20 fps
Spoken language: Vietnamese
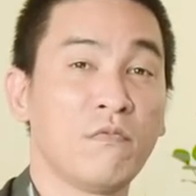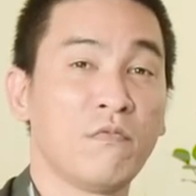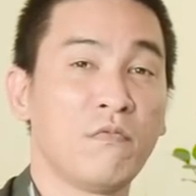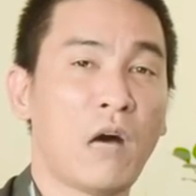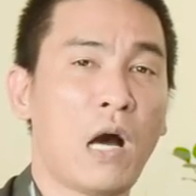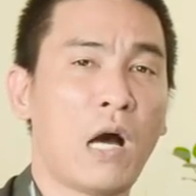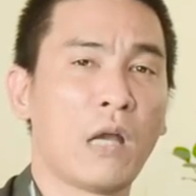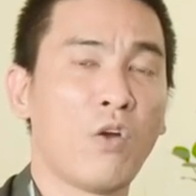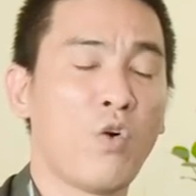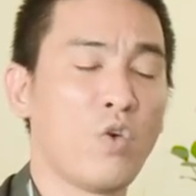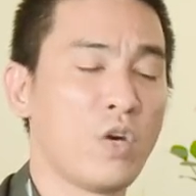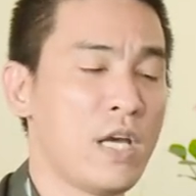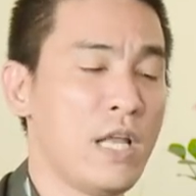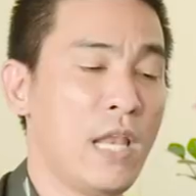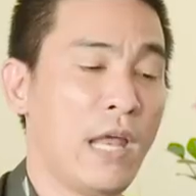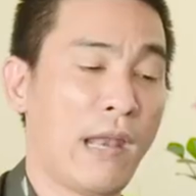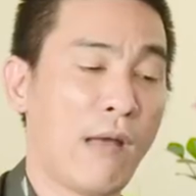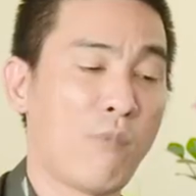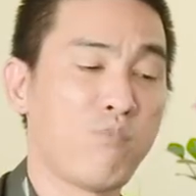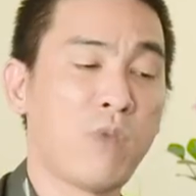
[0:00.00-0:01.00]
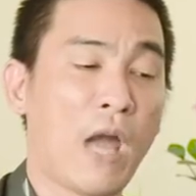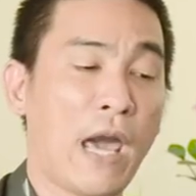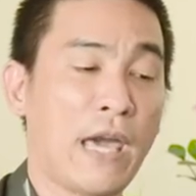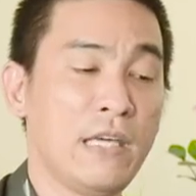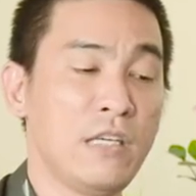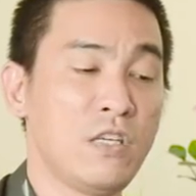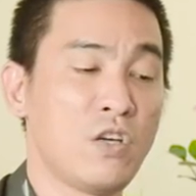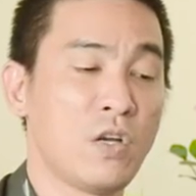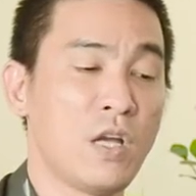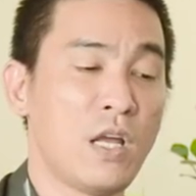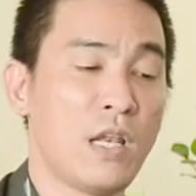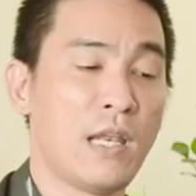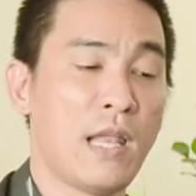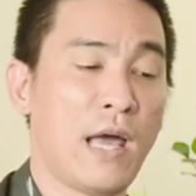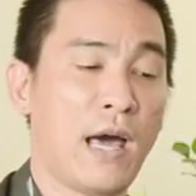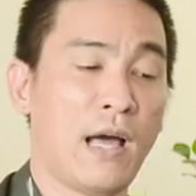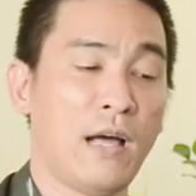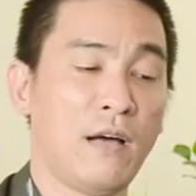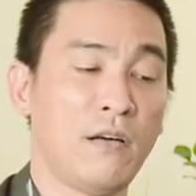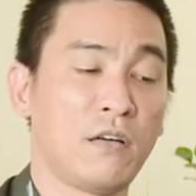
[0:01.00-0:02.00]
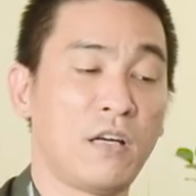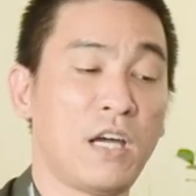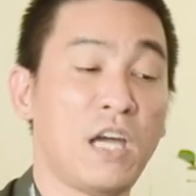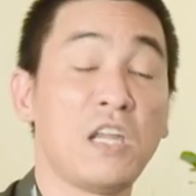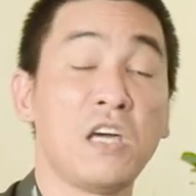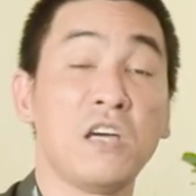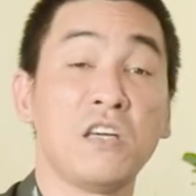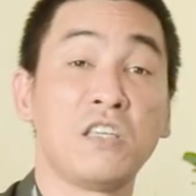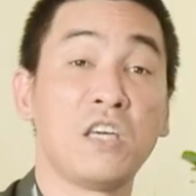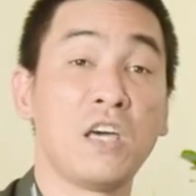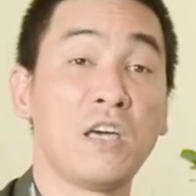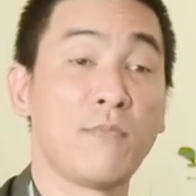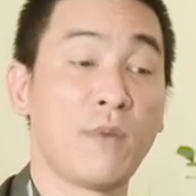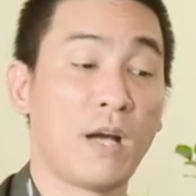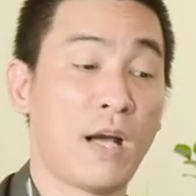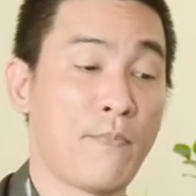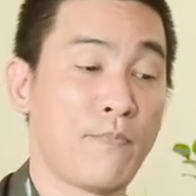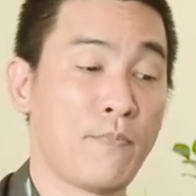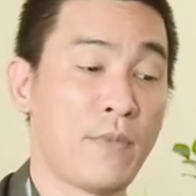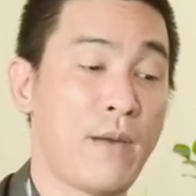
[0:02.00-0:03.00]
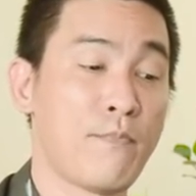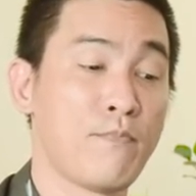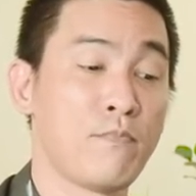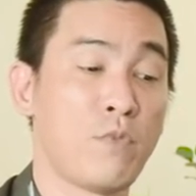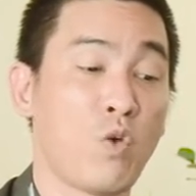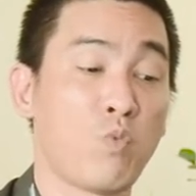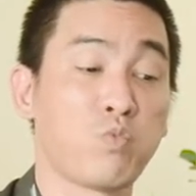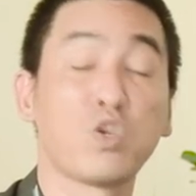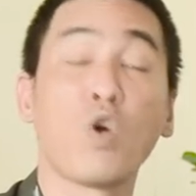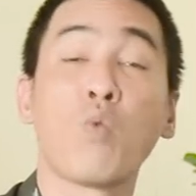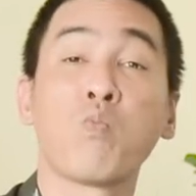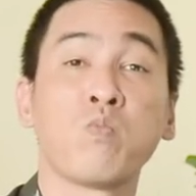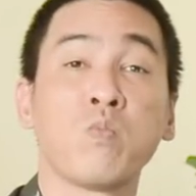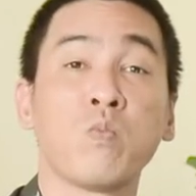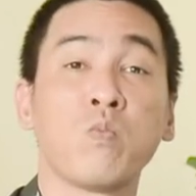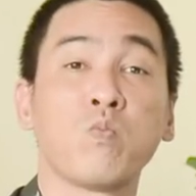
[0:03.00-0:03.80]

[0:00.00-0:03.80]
và đôi khi là nóng nảy cho nên là cái địa chi mà gặp năm lục xung